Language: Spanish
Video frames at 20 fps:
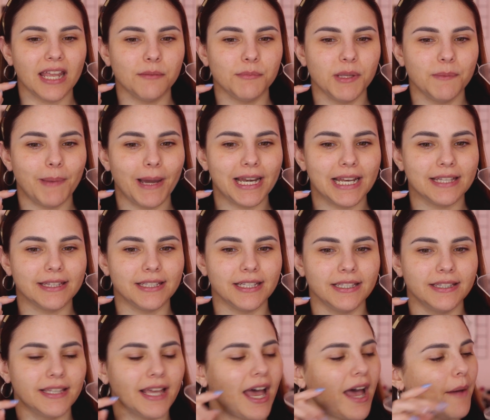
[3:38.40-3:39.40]
en mi
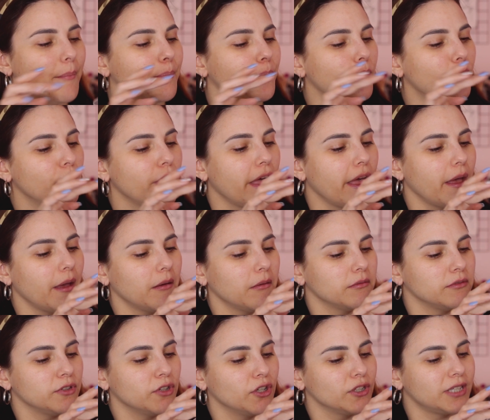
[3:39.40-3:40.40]
paletita pude
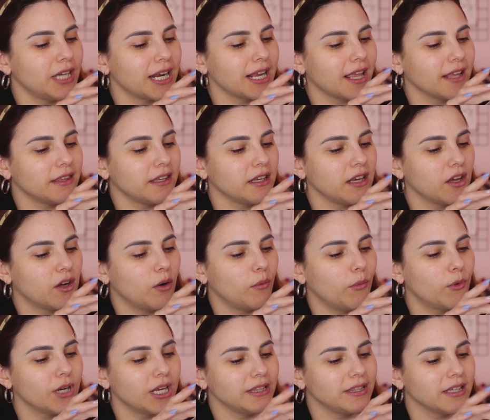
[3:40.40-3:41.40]
notar que tiene
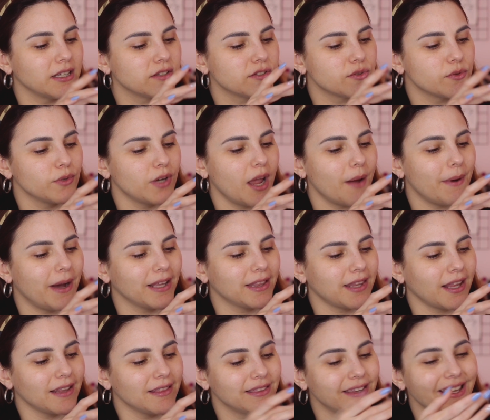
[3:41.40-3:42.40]
como una textura
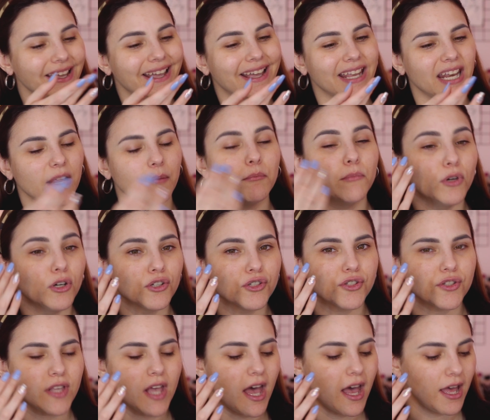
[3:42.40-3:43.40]
bastante
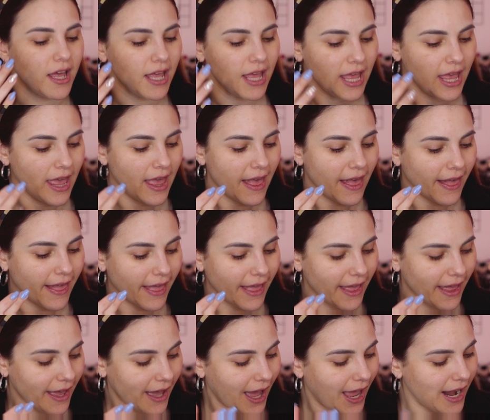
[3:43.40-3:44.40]
cremosa
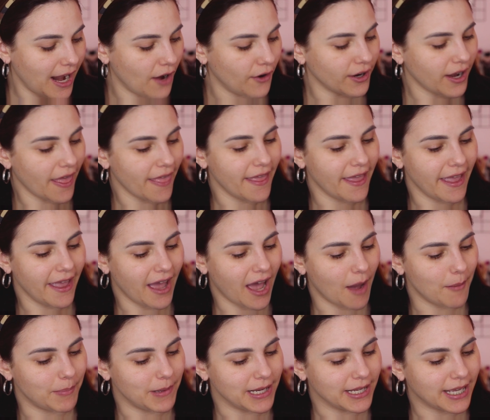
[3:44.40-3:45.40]
que a la hora de
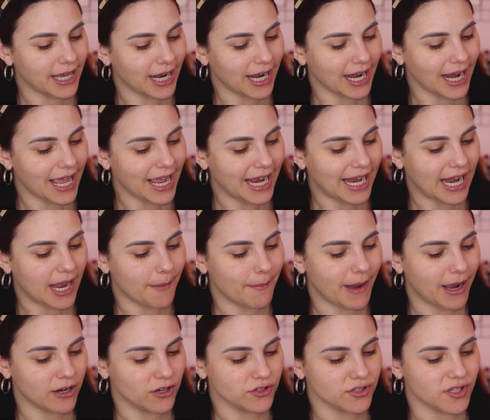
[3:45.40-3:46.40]
aplicarla en la
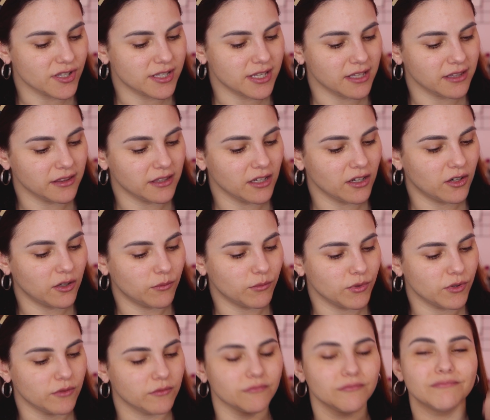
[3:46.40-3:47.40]
mano se siente
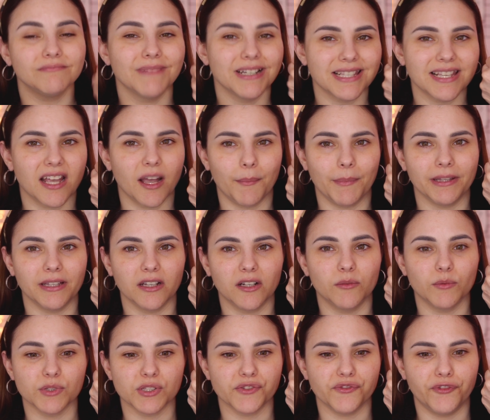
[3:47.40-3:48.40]
como, básicamente
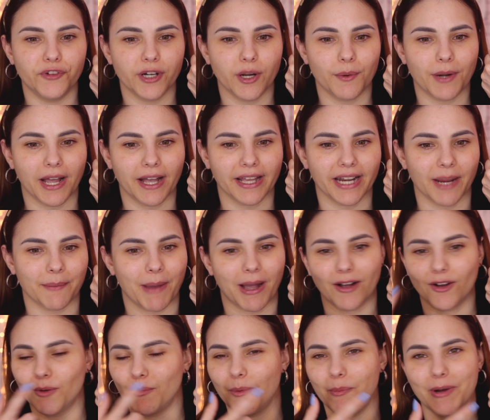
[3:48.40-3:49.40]
como si fuera una
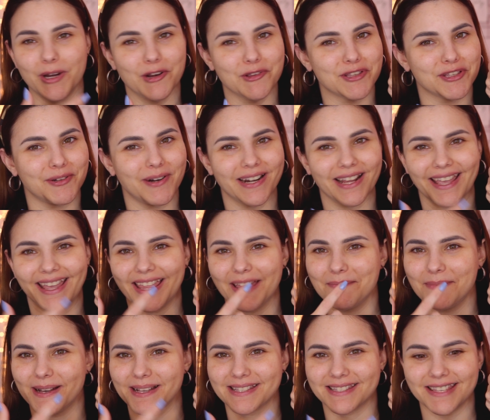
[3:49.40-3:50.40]
crema. Como pueden observar, es
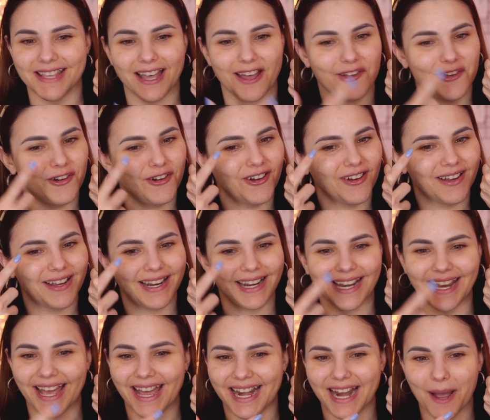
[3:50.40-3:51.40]
demasiado
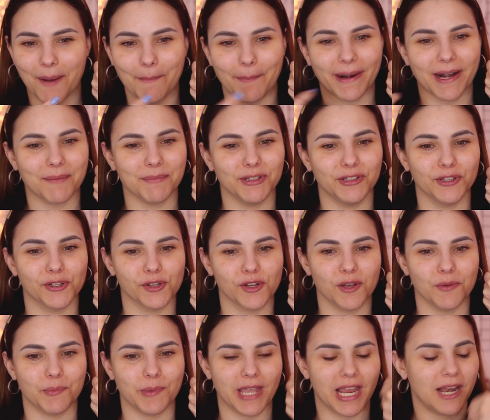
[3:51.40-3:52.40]
clara para mi tono
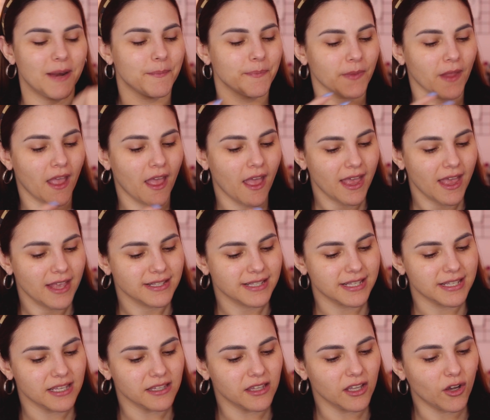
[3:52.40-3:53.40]
de piel.
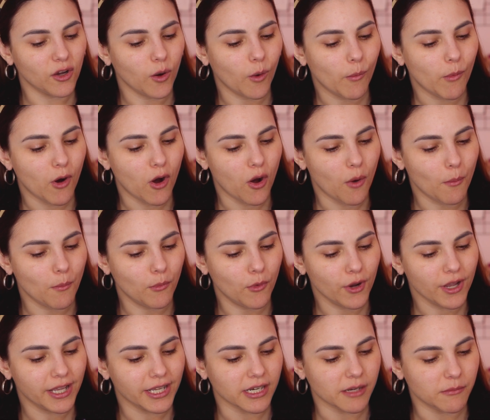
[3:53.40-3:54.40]
Se siente como
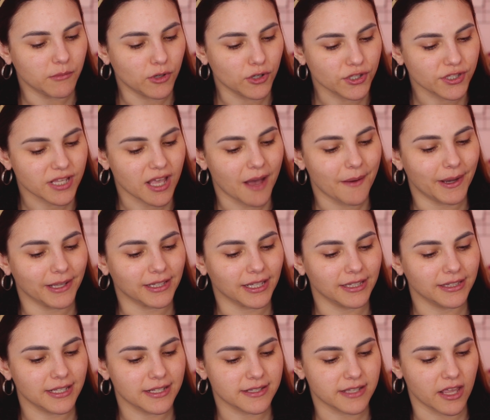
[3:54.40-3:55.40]
muy cremosa,
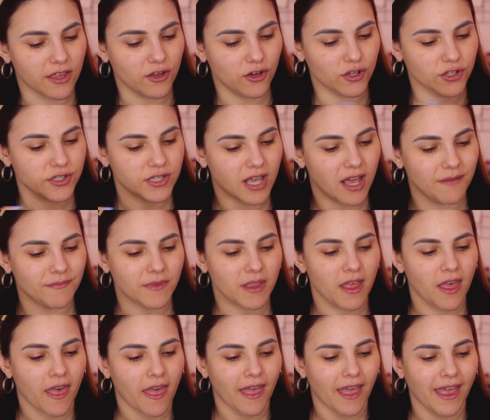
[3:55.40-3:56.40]
bastante sedosa
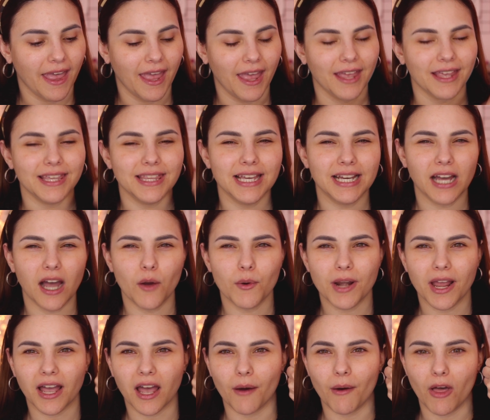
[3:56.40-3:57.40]
eh, y deja
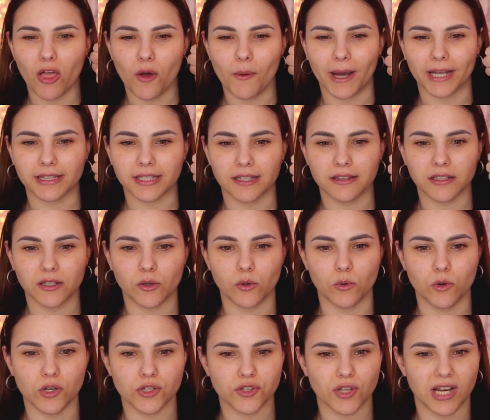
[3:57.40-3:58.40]
un acabado bastante
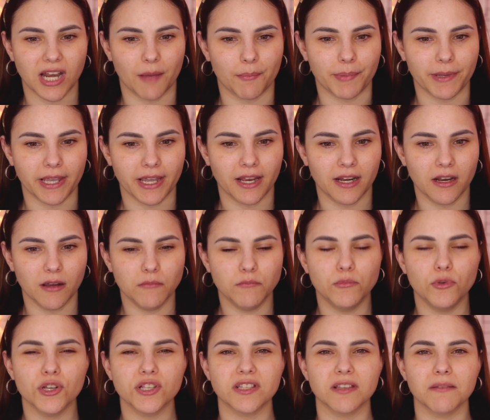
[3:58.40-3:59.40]
jugoso en la piel, muy